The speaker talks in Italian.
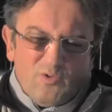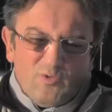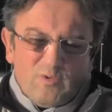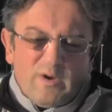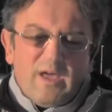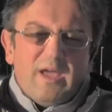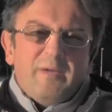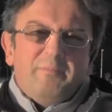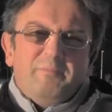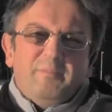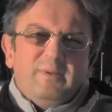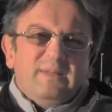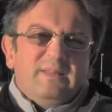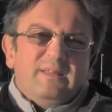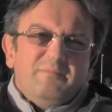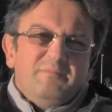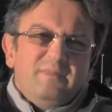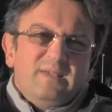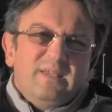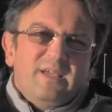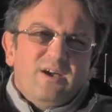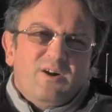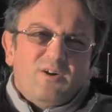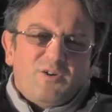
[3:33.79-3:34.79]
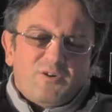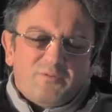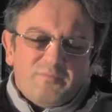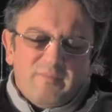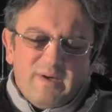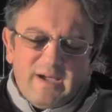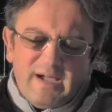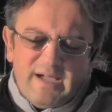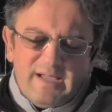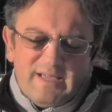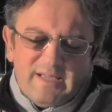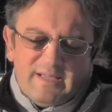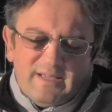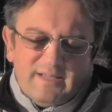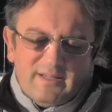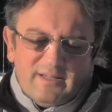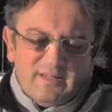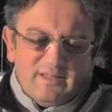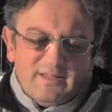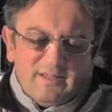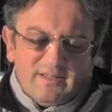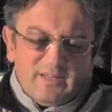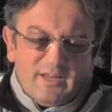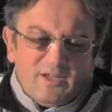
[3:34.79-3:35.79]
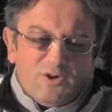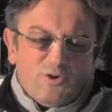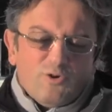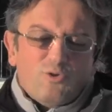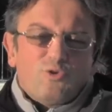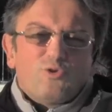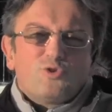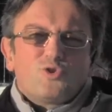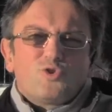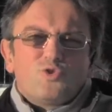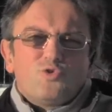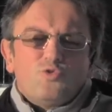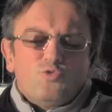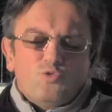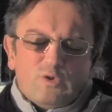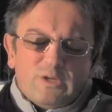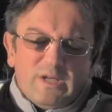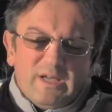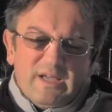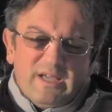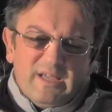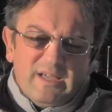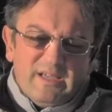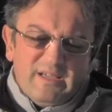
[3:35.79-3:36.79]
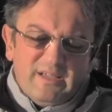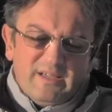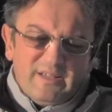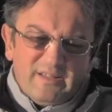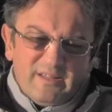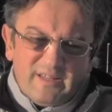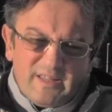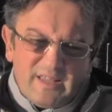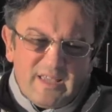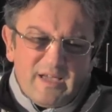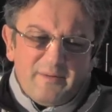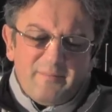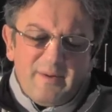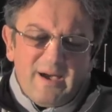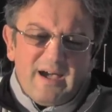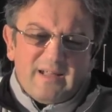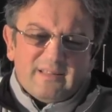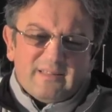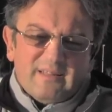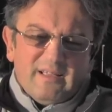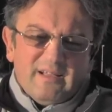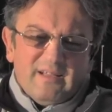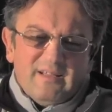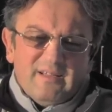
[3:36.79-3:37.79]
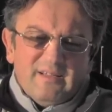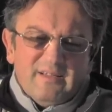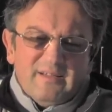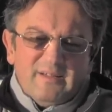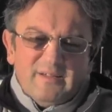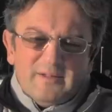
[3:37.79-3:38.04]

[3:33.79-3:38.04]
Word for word: una epidemia ormai riconosciuta e richiamata.